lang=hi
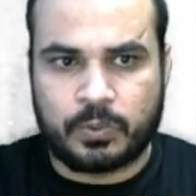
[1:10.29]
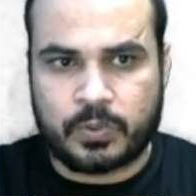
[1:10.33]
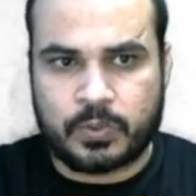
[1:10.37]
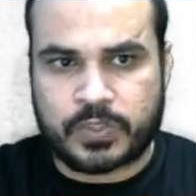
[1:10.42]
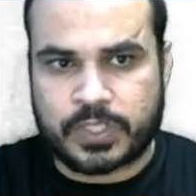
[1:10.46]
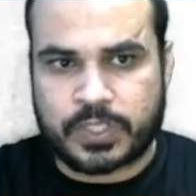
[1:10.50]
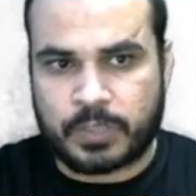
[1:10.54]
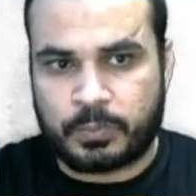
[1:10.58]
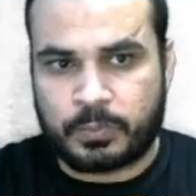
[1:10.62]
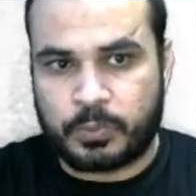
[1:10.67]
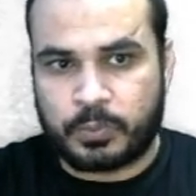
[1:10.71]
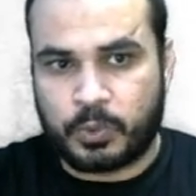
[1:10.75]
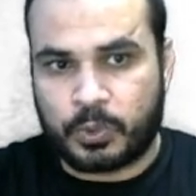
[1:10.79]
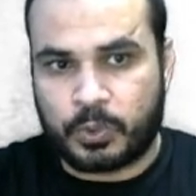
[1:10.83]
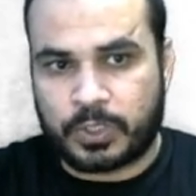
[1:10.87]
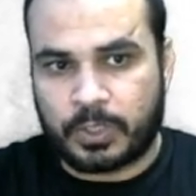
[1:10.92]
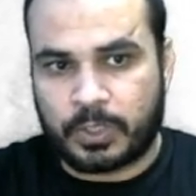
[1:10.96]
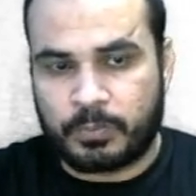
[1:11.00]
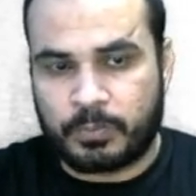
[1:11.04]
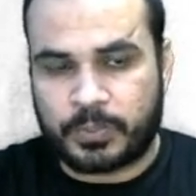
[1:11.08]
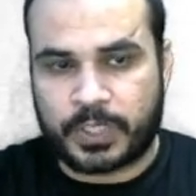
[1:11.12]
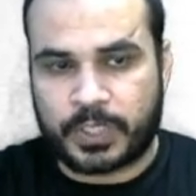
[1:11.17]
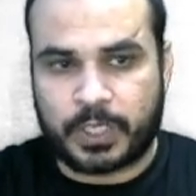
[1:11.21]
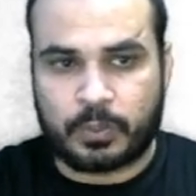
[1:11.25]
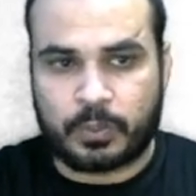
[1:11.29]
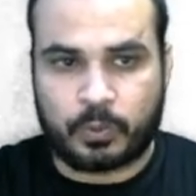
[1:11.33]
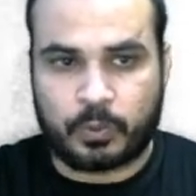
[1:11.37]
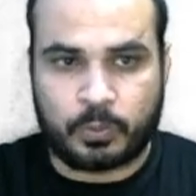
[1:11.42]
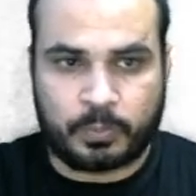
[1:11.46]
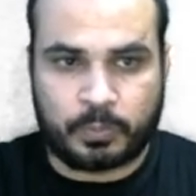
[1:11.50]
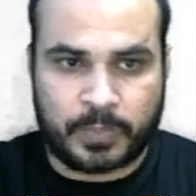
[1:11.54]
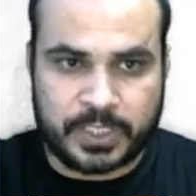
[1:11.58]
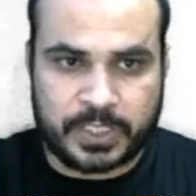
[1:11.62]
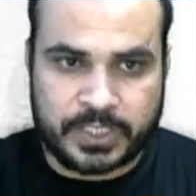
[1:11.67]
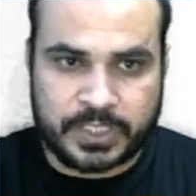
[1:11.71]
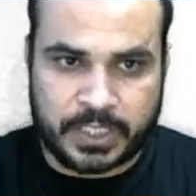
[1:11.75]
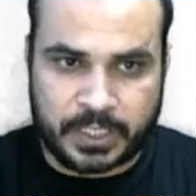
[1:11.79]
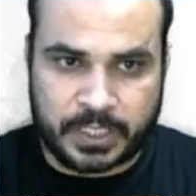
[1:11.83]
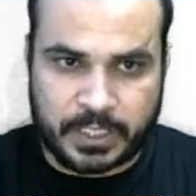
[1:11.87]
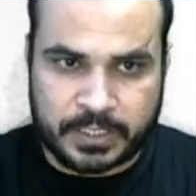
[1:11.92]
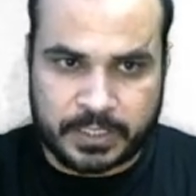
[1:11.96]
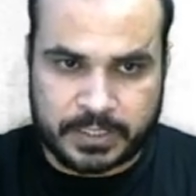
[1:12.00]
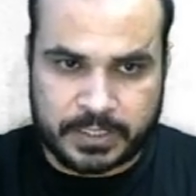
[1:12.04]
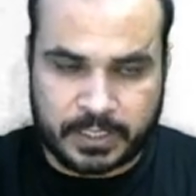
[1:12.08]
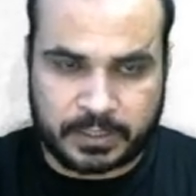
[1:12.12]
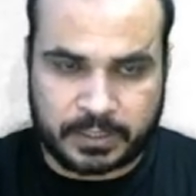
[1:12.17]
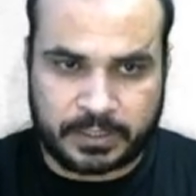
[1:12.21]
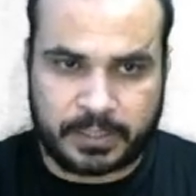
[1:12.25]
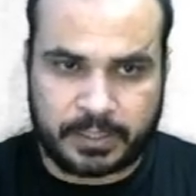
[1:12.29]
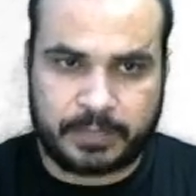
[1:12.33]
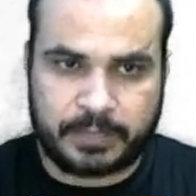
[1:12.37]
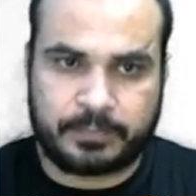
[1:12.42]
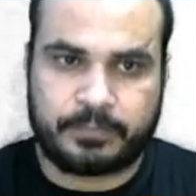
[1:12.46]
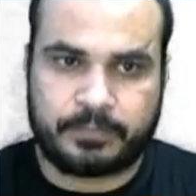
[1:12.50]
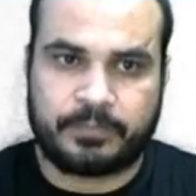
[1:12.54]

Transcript: उसे भूकंप के रूप में जाना जाता है